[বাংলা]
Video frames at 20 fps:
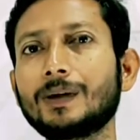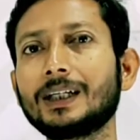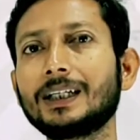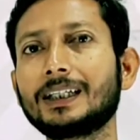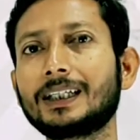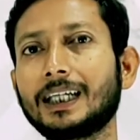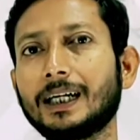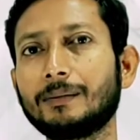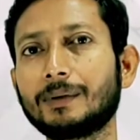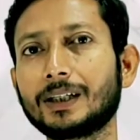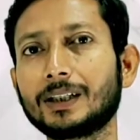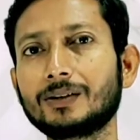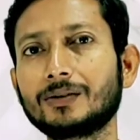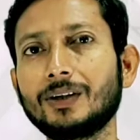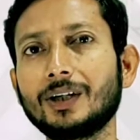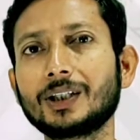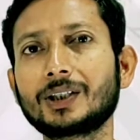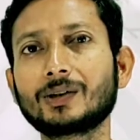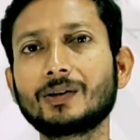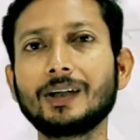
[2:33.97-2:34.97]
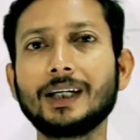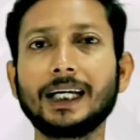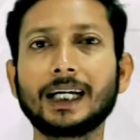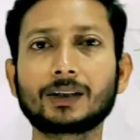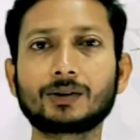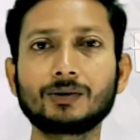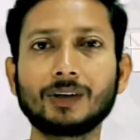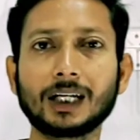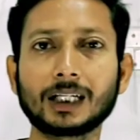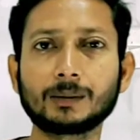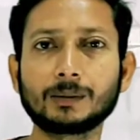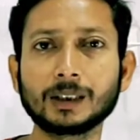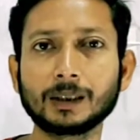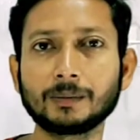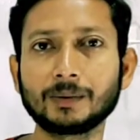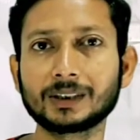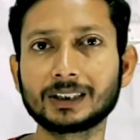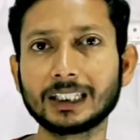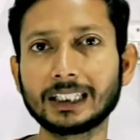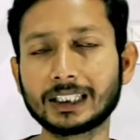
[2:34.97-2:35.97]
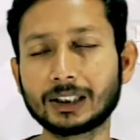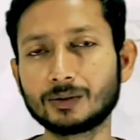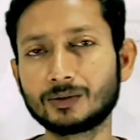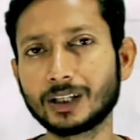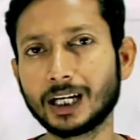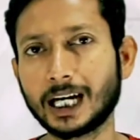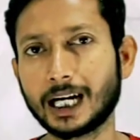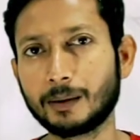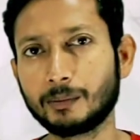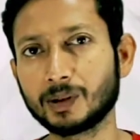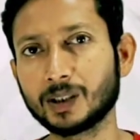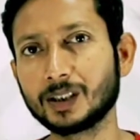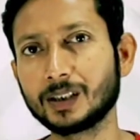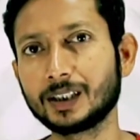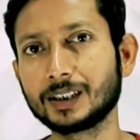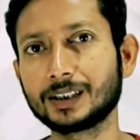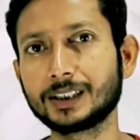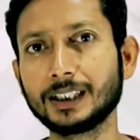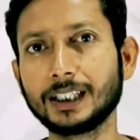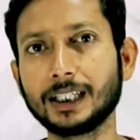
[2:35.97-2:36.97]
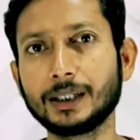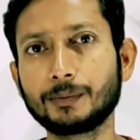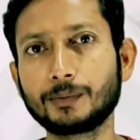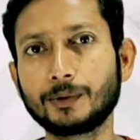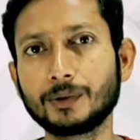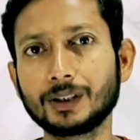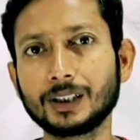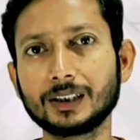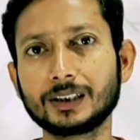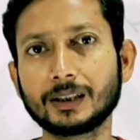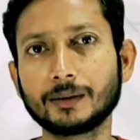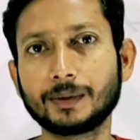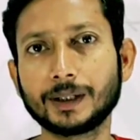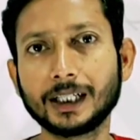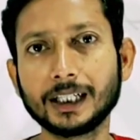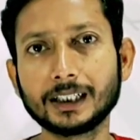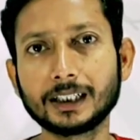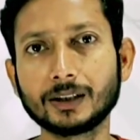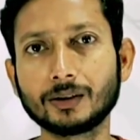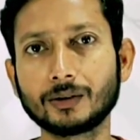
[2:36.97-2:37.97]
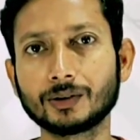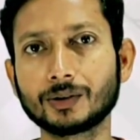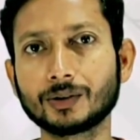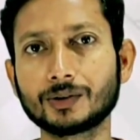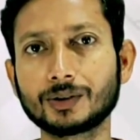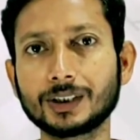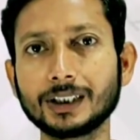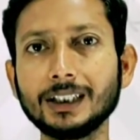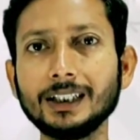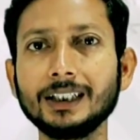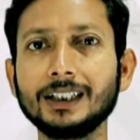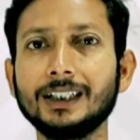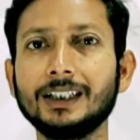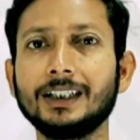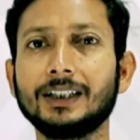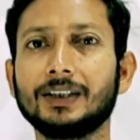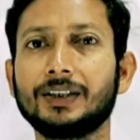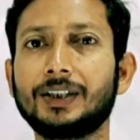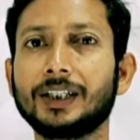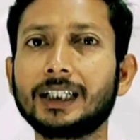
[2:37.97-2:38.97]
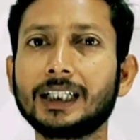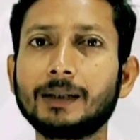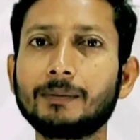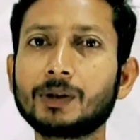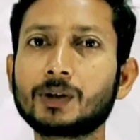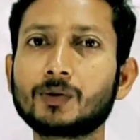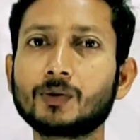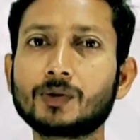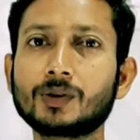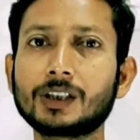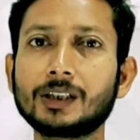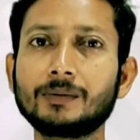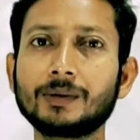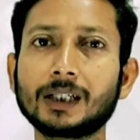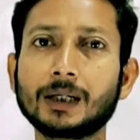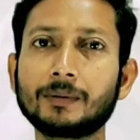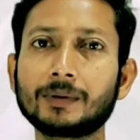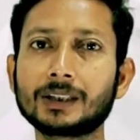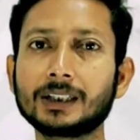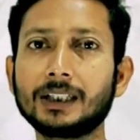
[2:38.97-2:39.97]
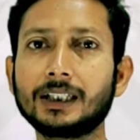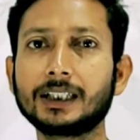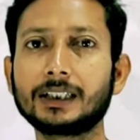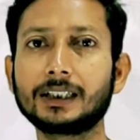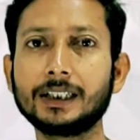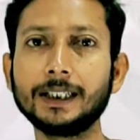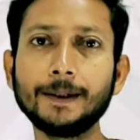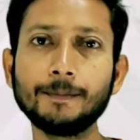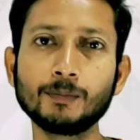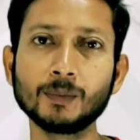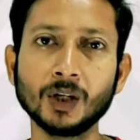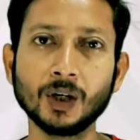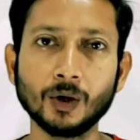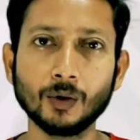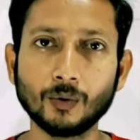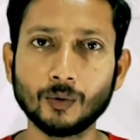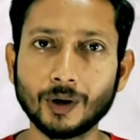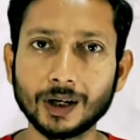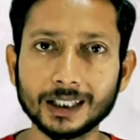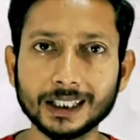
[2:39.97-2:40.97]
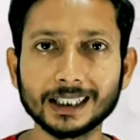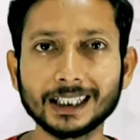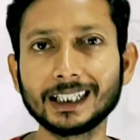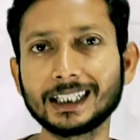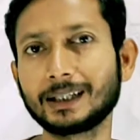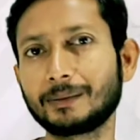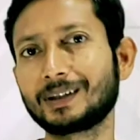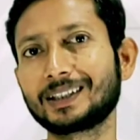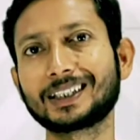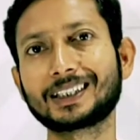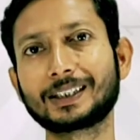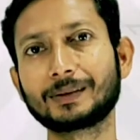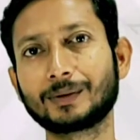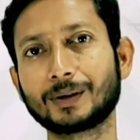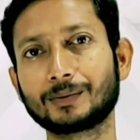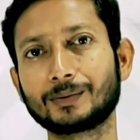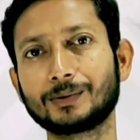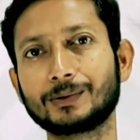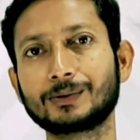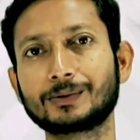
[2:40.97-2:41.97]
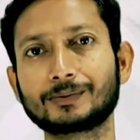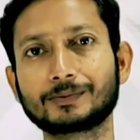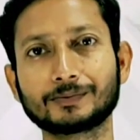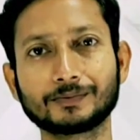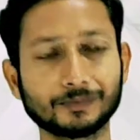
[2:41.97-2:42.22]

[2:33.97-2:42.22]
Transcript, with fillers: গ্লোবালে ক্যামেরা দেওয়া হয়েছিল একশো আট মেগাপিক্সেল কিন্তু আমাদের দেশে এই ফোনটির যে ভেরিয়েন্টটি লঞ্চ হচ্ছে সেখানে আমরা চৌষট্টি মেগাপিক্সেলের একটি ওয়াইড অ্যাঙ্গেল ক্যামেরা দেখতে পারবো